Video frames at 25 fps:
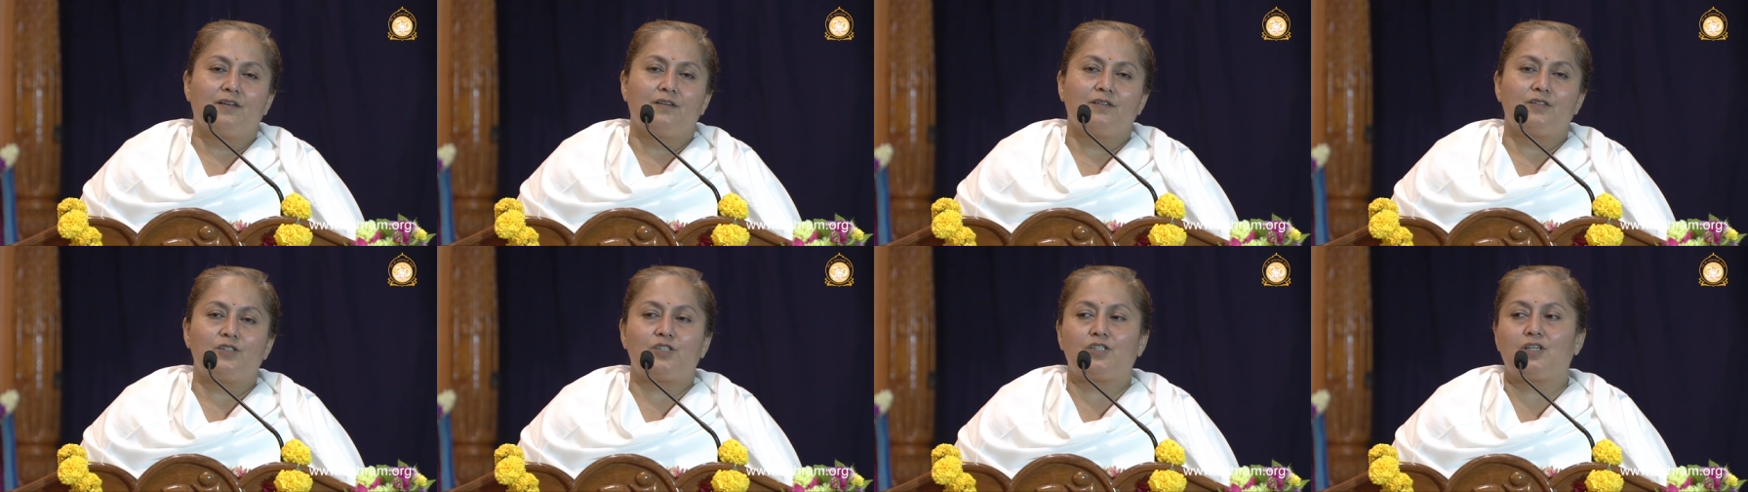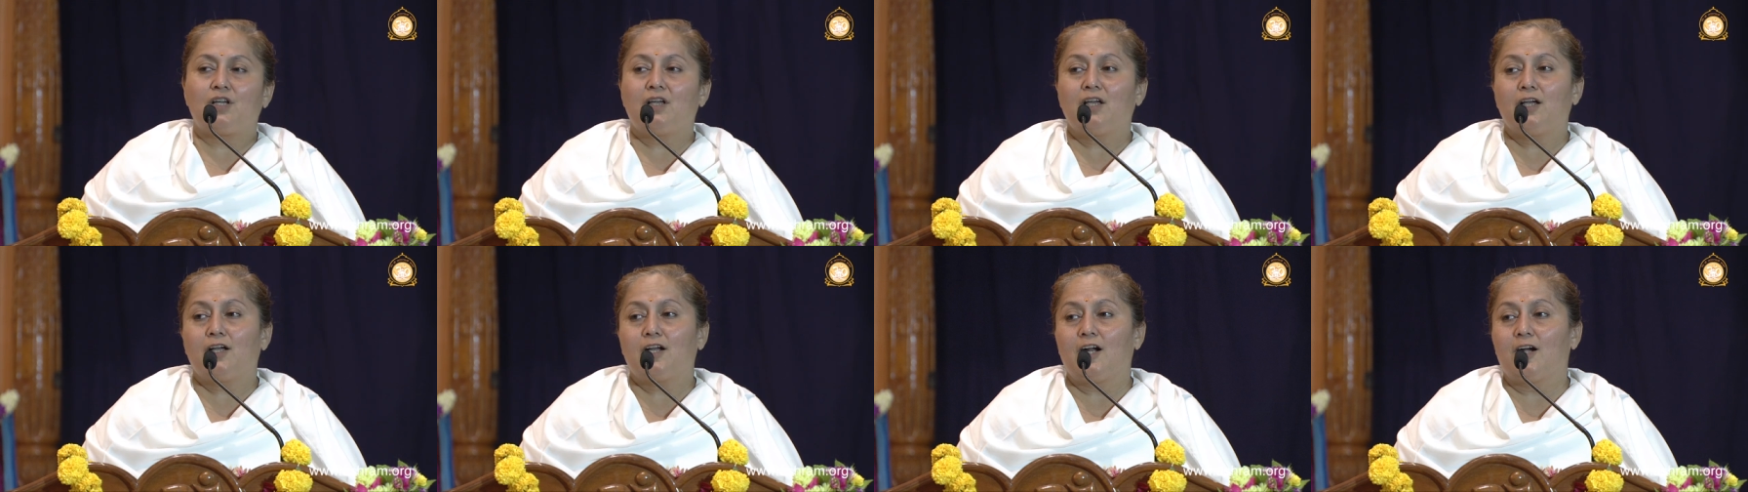
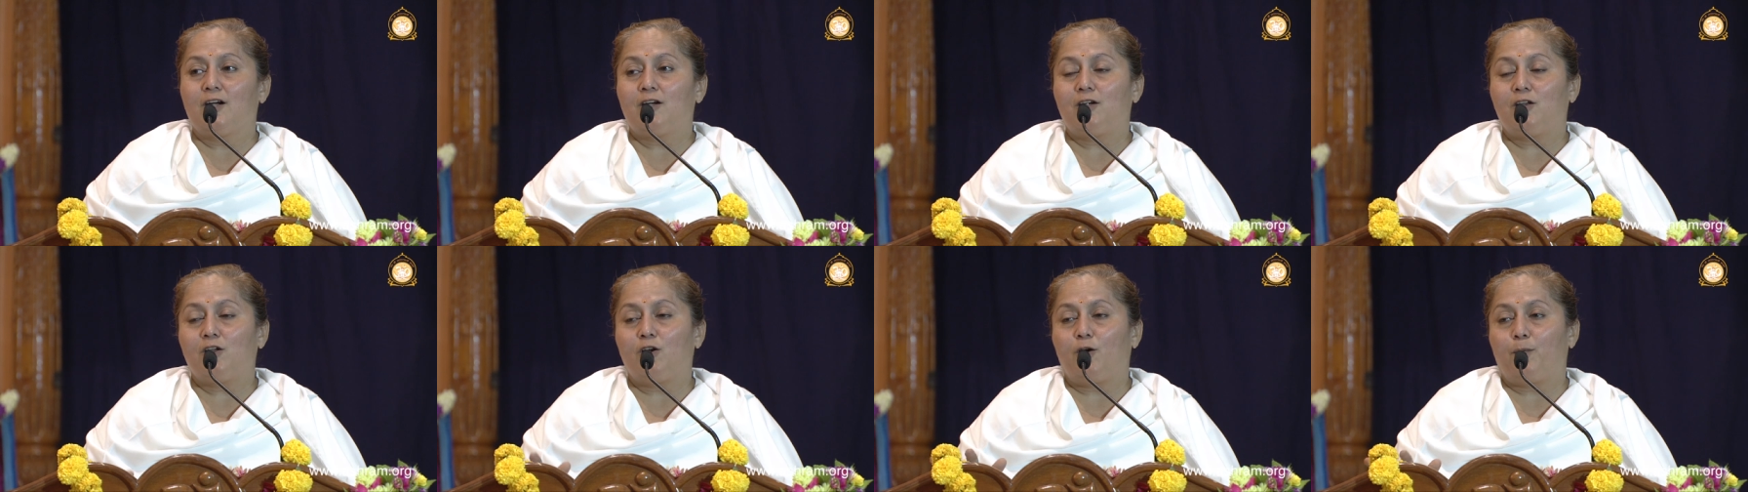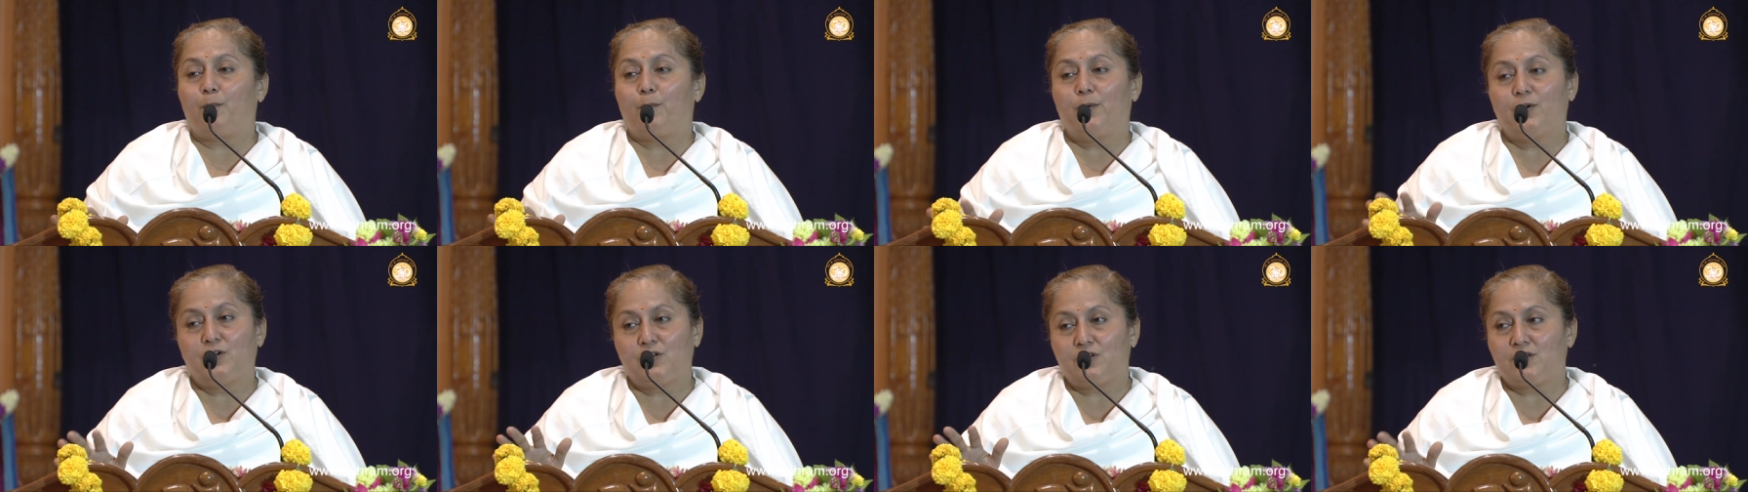छह घंटे
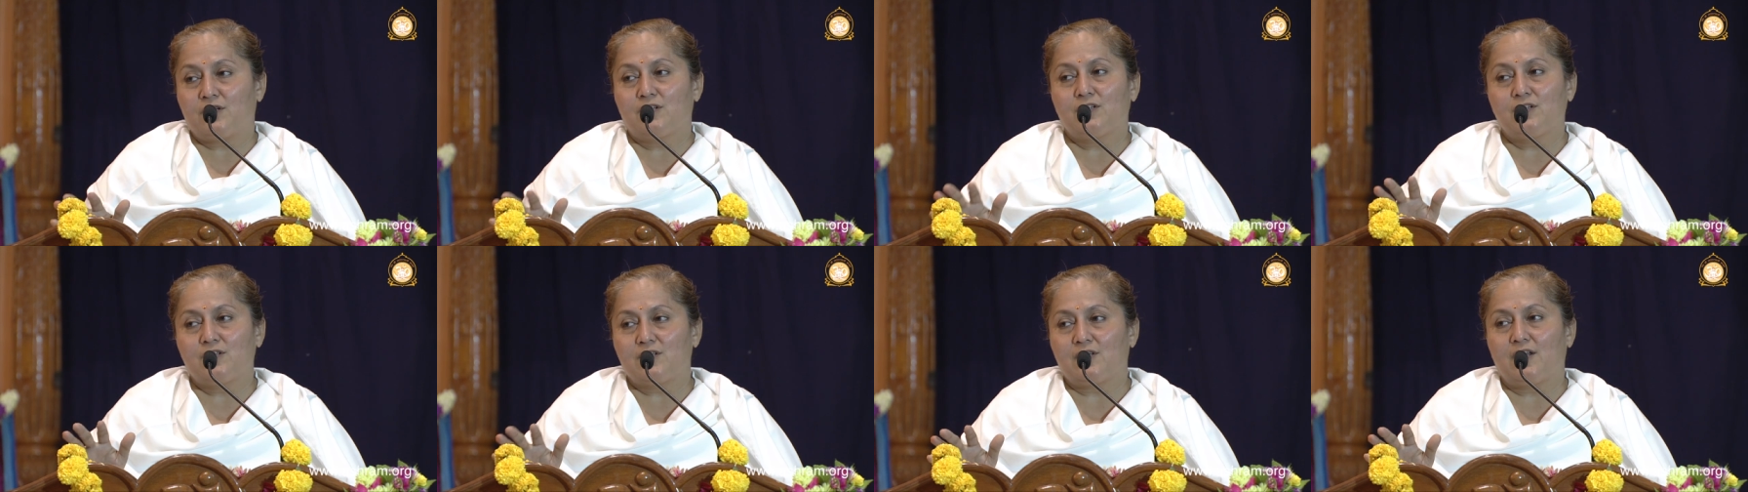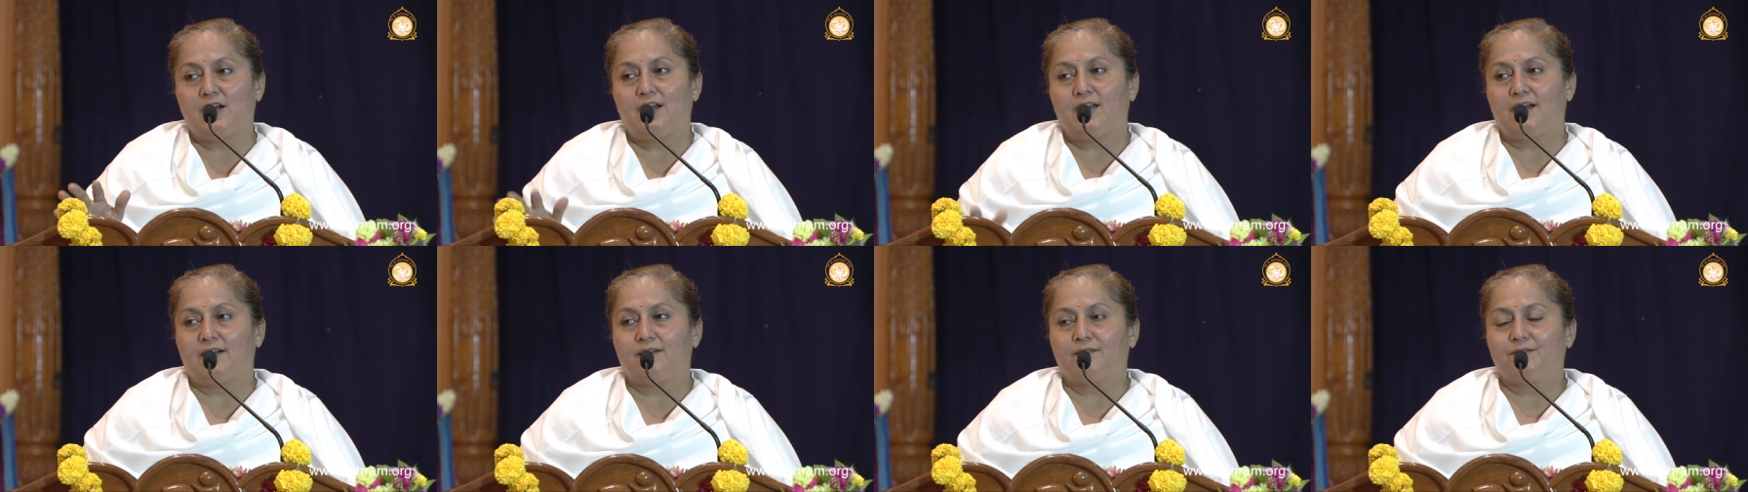ऑपरेशन
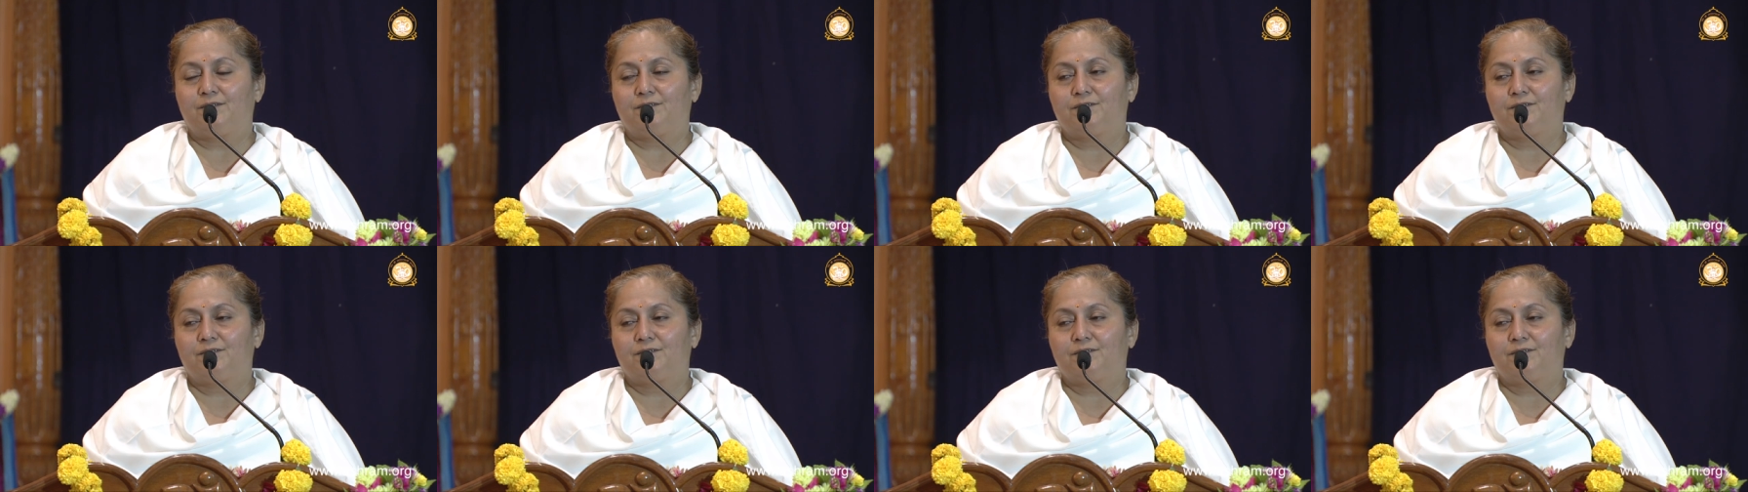चला